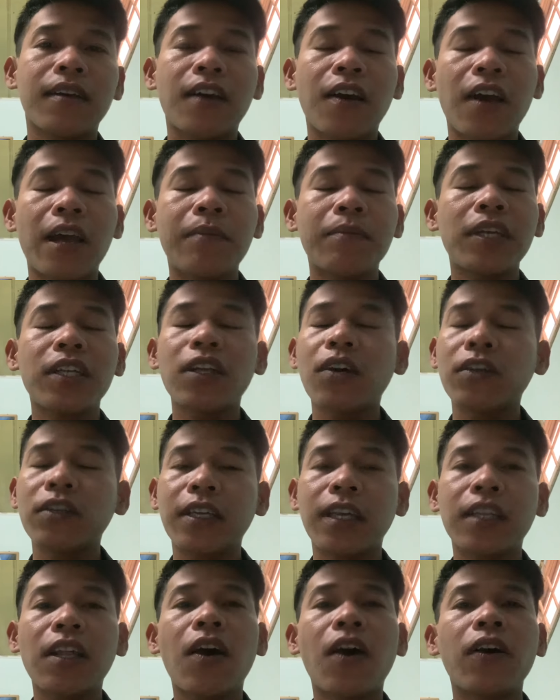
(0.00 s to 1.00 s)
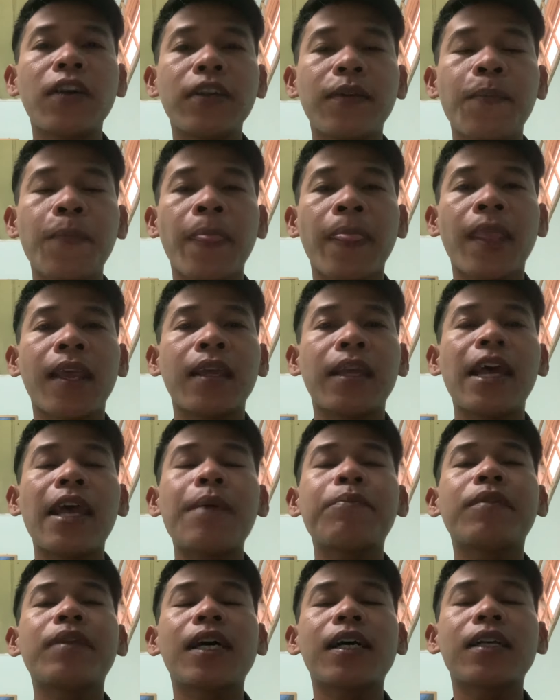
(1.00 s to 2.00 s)
em nói thôi vậy thôi để
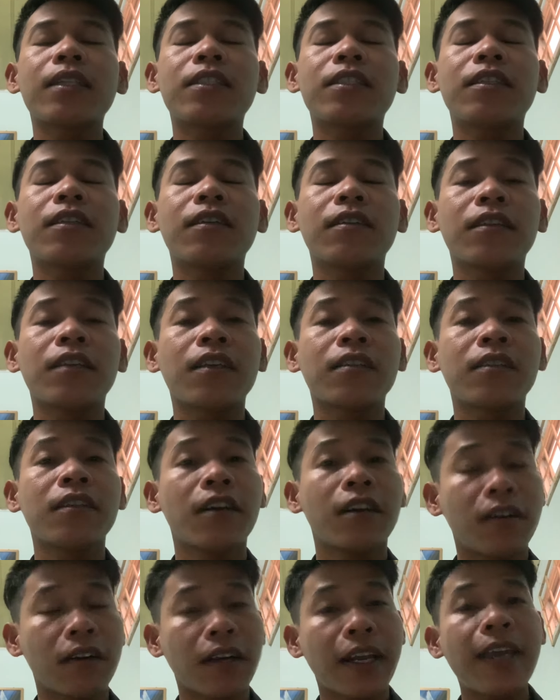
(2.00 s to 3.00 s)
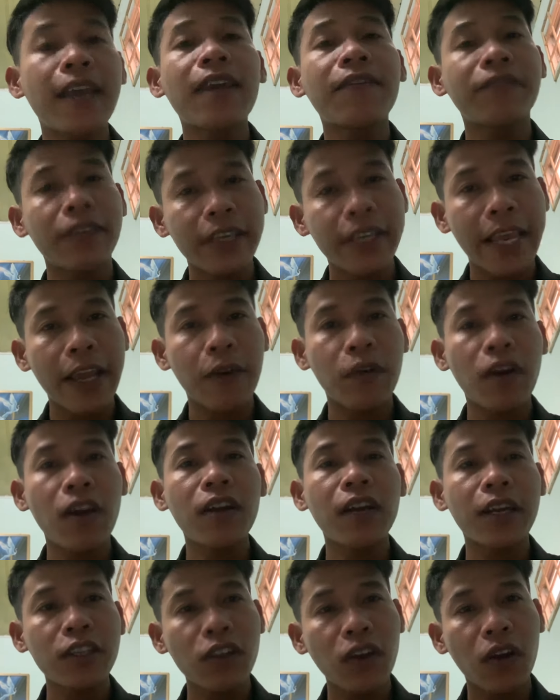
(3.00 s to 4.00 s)
em nhiệt nhường cái video đó
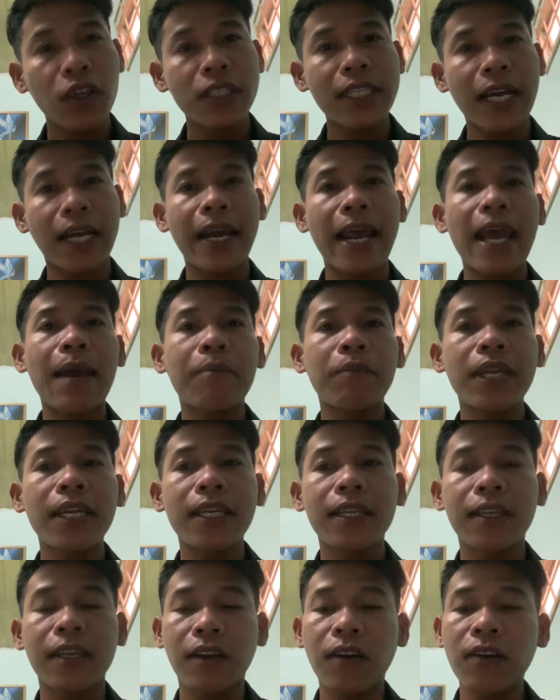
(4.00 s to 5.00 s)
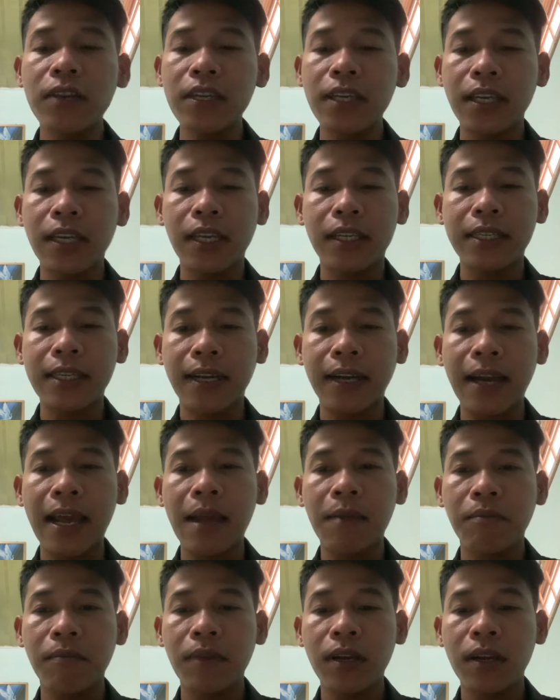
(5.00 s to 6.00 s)
để cho chàng nam đi để có gì chàng
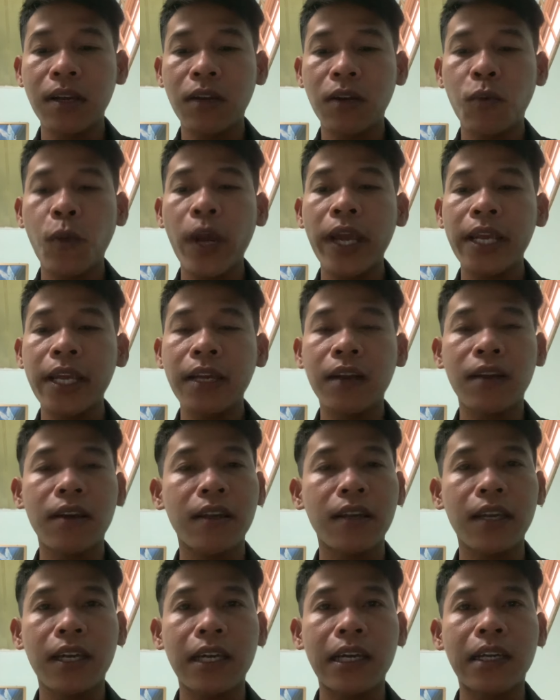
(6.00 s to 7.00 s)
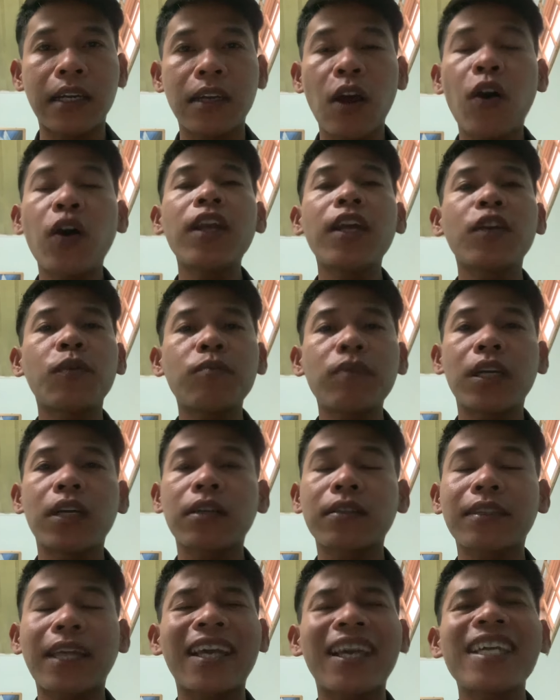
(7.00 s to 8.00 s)
nam quay rồi nói lên cũng
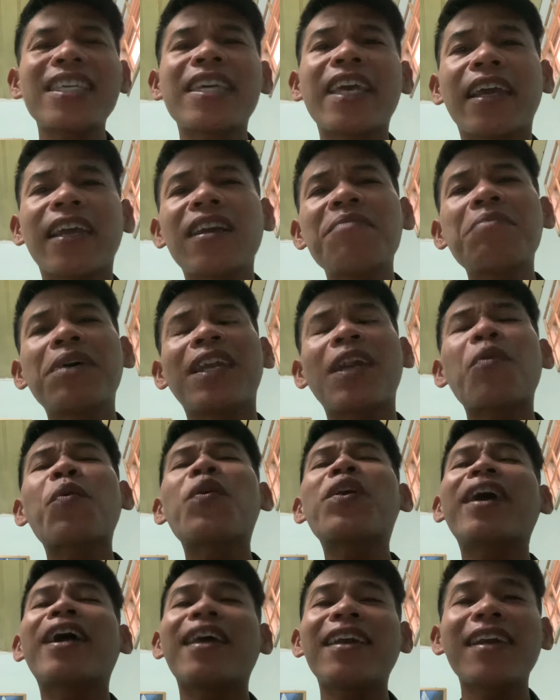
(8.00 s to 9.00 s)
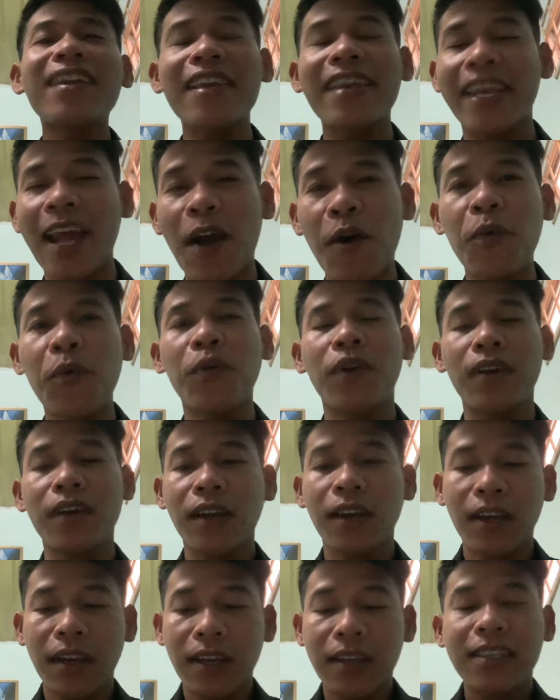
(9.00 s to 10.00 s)
được tại cái chuyện đó mình đâu có nghĩ cái gì đâu
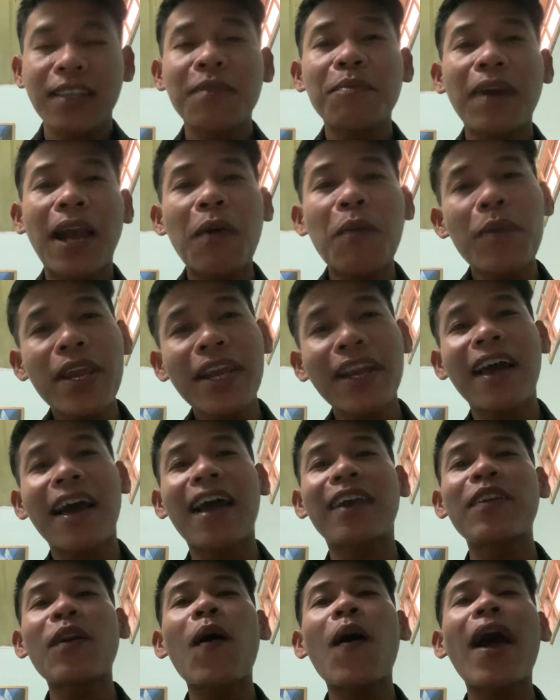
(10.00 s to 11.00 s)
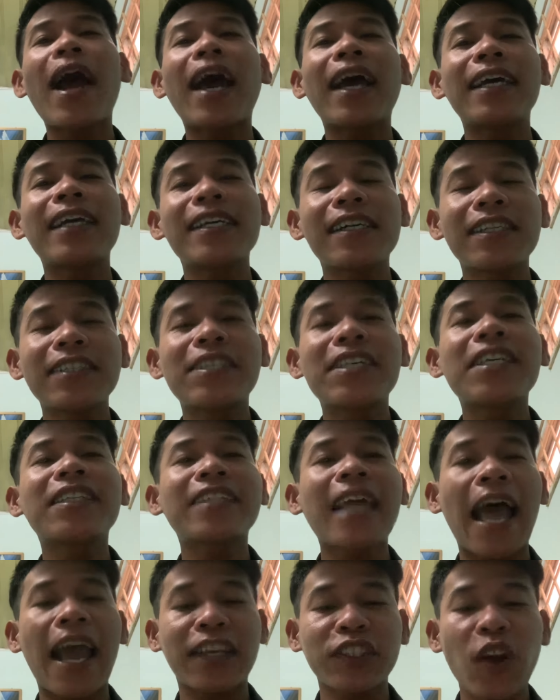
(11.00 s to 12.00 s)
nhưng mà không biết là do ai xuyên
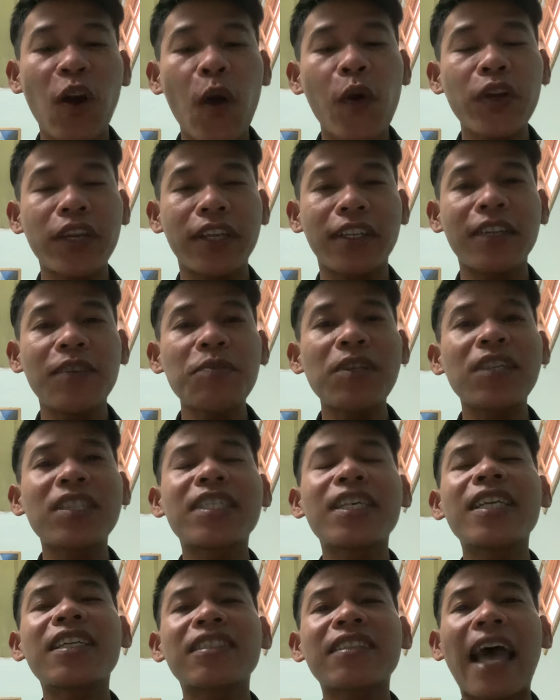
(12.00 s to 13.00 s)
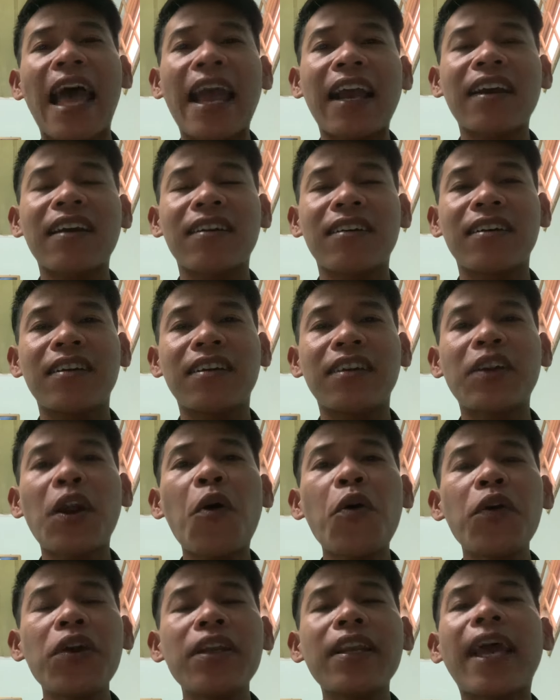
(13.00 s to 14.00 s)
tạc thôi giống như xuyên tạc rồi
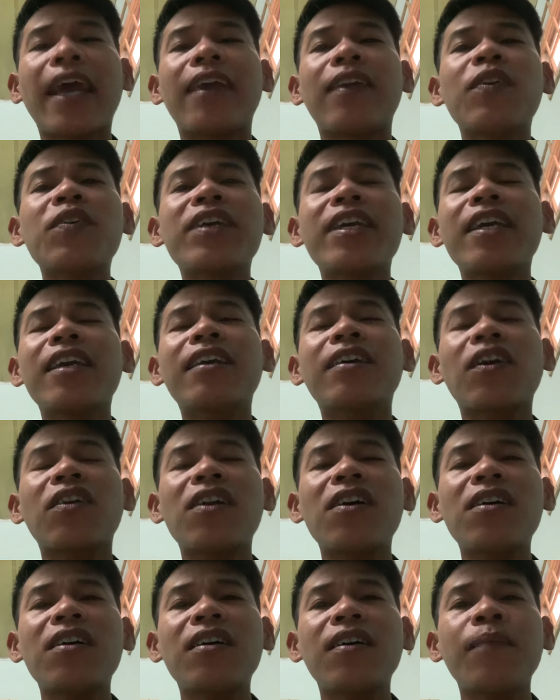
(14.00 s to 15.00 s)
nói này nói kia cho nó